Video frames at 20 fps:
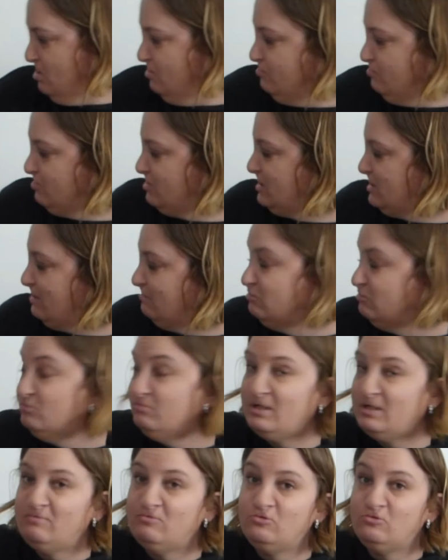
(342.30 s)
Donc ça vaut
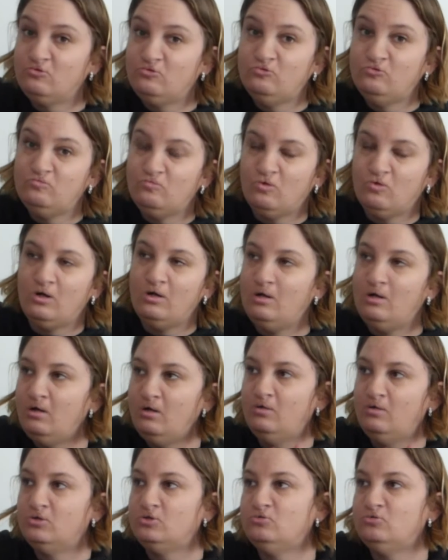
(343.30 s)
vraiment le coup. Moi,
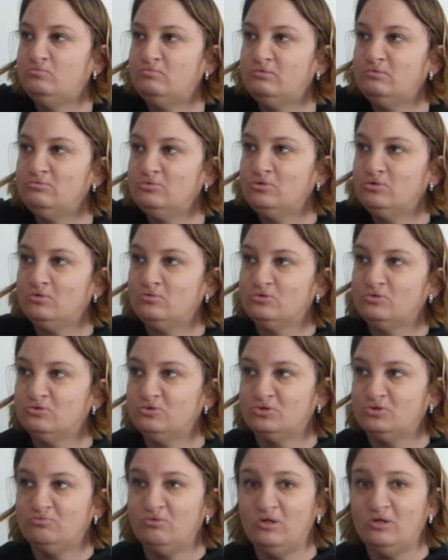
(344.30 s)
euh, souvent, quand
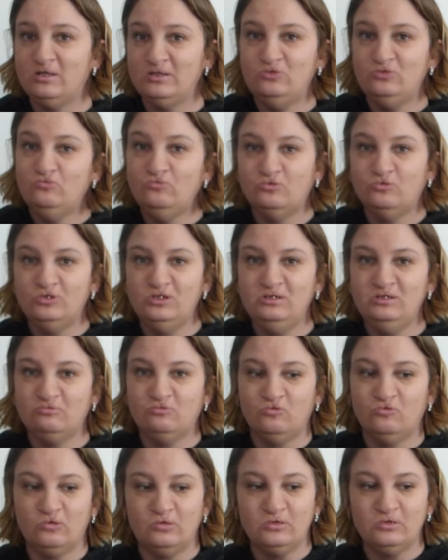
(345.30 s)
je vois un nouveau livre
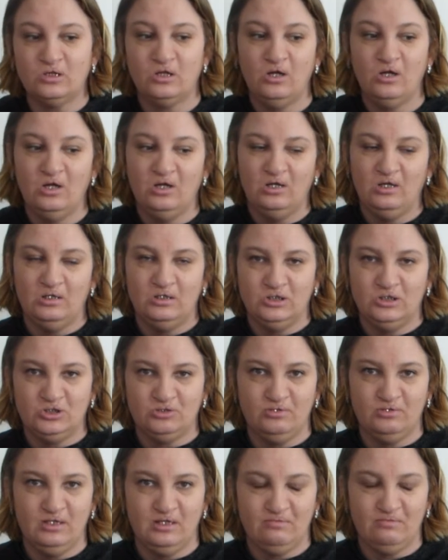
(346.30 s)
ou autre,
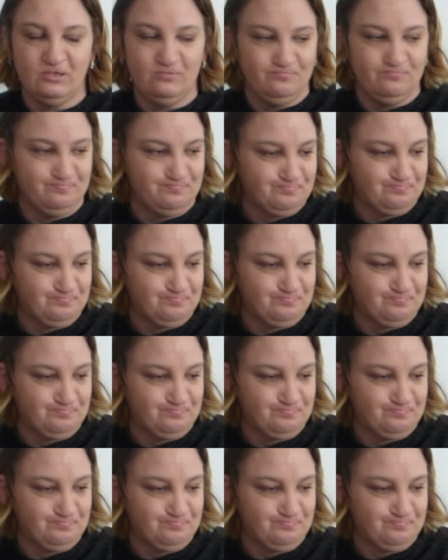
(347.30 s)
je vais là-bas.